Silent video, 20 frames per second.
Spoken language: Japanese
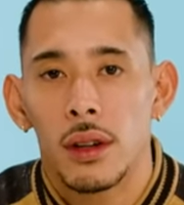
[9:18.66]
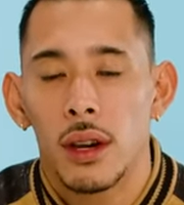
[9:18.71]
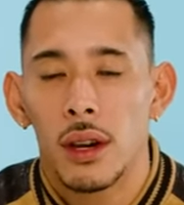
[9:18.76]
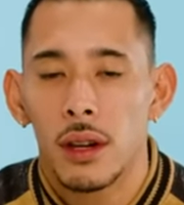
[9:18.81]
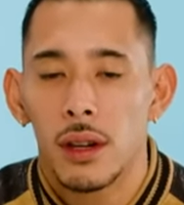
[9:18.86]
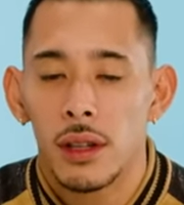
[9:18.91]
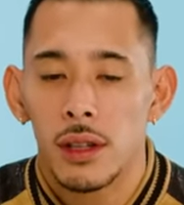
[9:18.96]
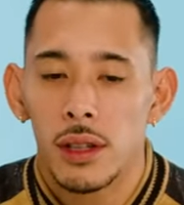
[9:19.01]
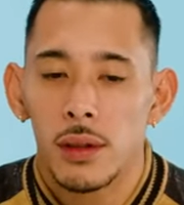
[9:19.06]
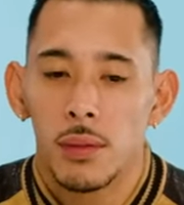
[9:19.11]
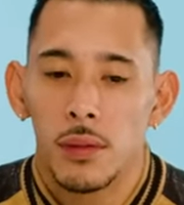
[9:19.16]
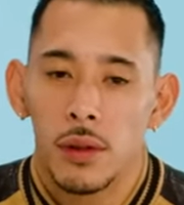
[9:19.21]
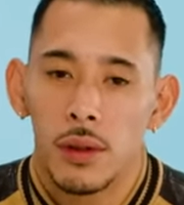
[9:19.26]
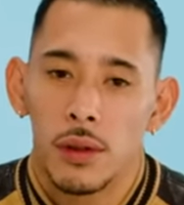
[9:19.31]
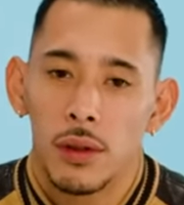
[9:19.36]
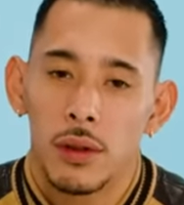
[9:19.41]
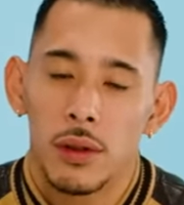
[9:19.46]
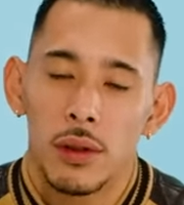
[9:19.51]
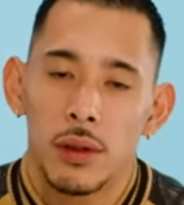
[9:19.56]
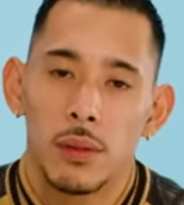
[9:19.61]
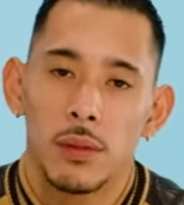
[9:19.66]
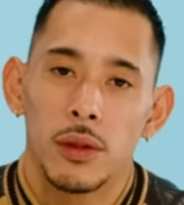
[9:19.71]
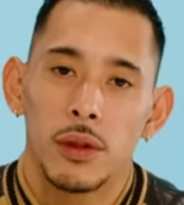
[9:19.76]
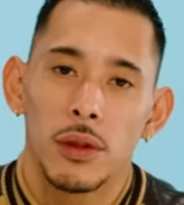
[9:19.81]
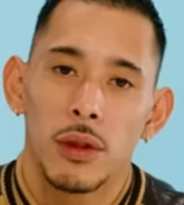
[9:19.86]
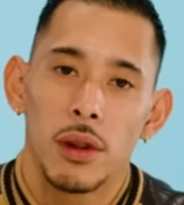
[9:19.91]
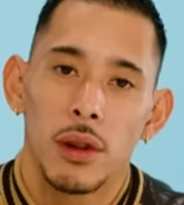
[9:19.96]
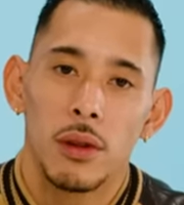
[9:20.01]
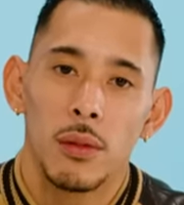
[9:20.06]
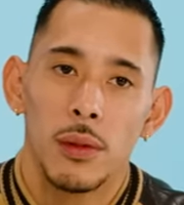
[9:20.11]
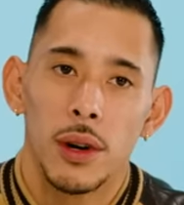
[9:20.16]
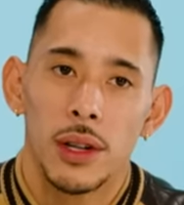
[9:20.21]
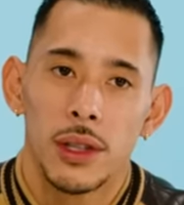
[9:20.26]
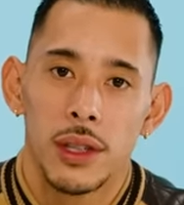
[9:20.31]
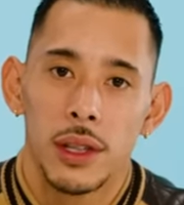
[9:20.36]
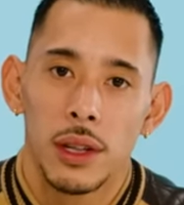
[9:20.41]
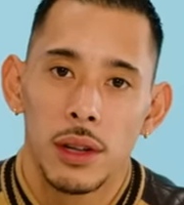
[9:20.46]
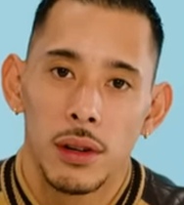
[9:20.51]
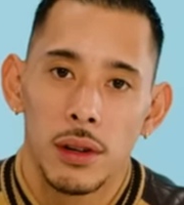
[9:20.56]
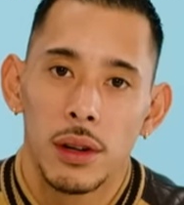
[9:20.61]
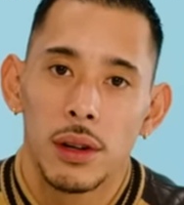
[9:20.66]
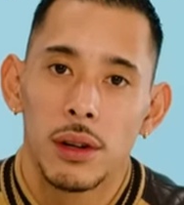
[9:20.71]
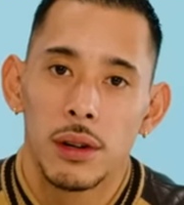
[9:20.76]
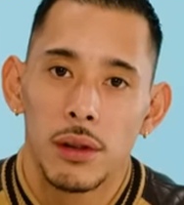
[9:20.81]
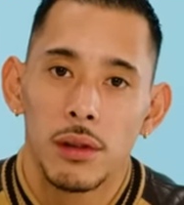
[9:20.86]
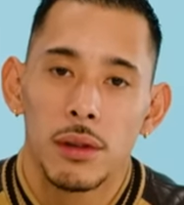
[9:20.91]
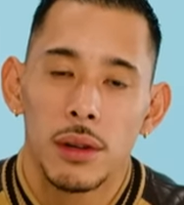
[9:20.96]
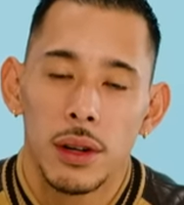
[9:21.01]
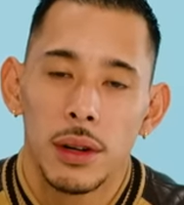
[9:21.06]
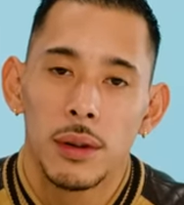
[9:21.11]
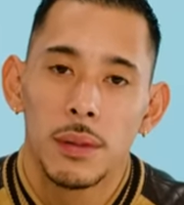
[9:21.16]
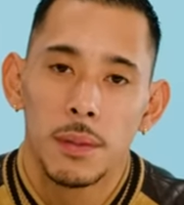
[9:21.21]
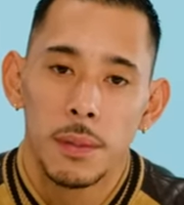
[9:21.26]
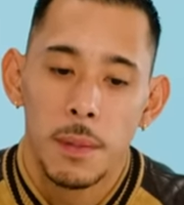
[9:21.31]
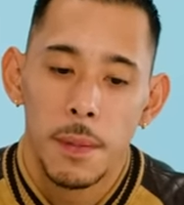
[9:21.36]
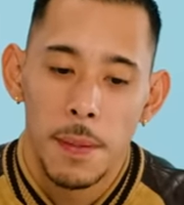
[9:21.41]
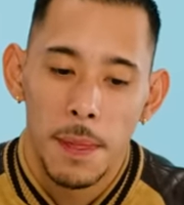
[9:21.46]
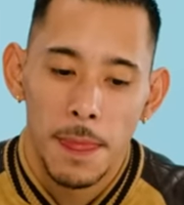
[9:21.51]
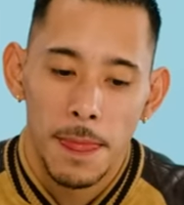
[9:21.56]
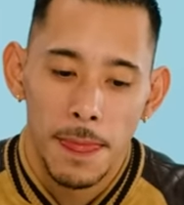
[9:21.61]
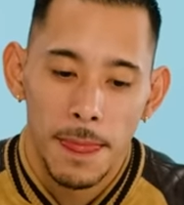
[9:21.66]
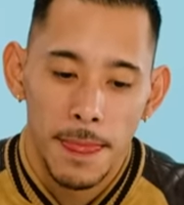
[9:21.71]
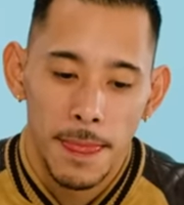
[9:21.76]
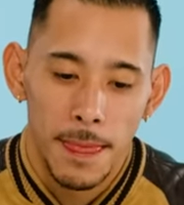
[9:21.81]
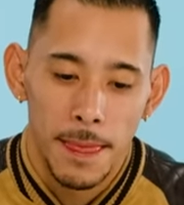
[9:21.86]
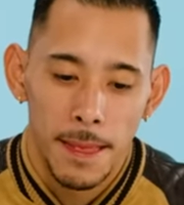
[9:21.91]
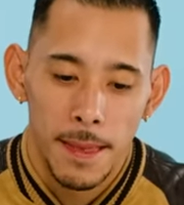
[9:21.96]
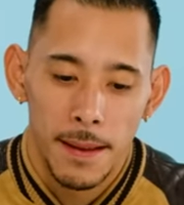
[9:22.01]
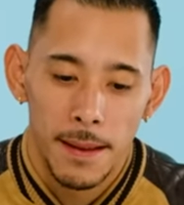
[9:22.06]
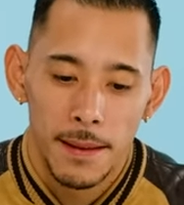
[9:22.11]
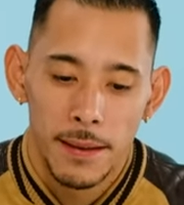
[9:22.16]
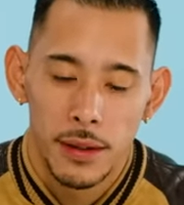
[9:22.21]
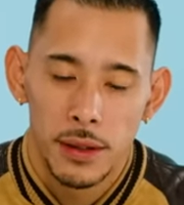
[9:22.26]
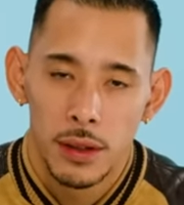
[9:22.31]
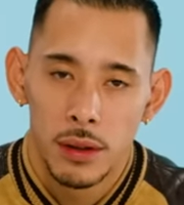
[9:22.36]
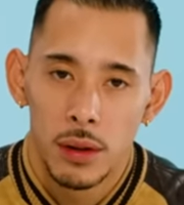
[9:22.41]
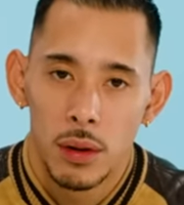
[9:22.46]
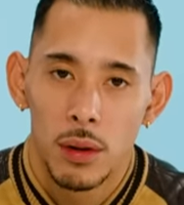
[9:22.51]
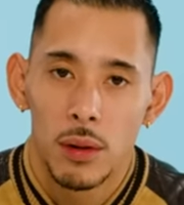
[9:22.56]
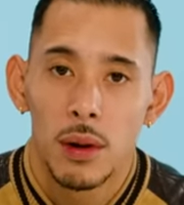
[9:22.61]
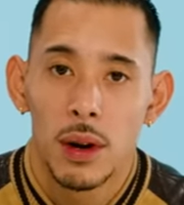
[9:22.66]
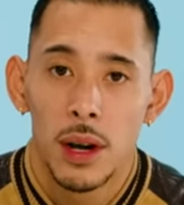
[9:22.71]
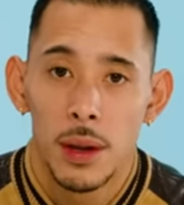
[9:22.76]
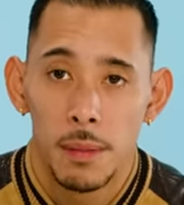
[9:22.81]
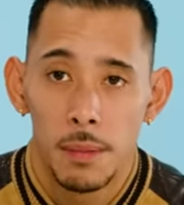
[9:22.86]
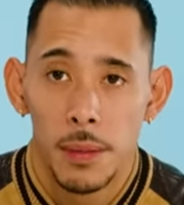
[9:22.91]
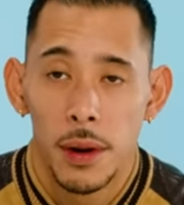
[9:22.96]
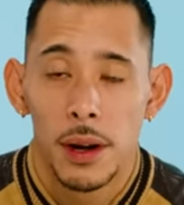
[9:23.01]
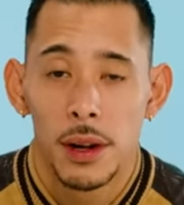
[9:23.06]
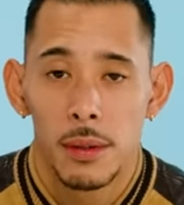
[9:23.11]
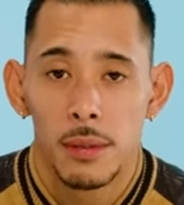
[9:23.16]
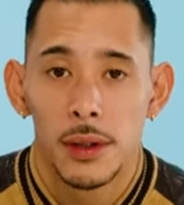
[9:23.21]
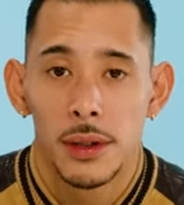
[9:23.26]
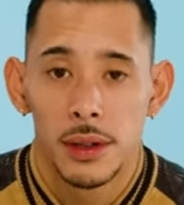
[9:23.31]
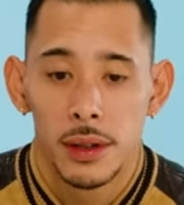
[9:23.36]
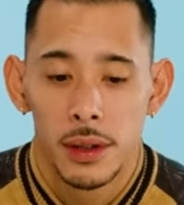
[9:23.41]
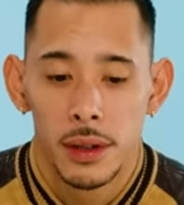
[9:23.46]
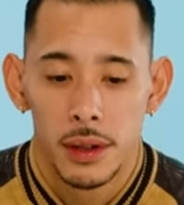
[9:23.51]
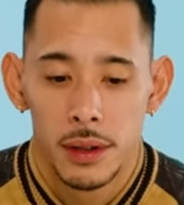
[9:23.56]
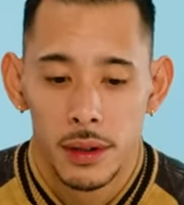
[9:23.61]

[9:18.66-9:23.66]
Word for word: いつも読む時思わせてくれるような本がいっぱいあります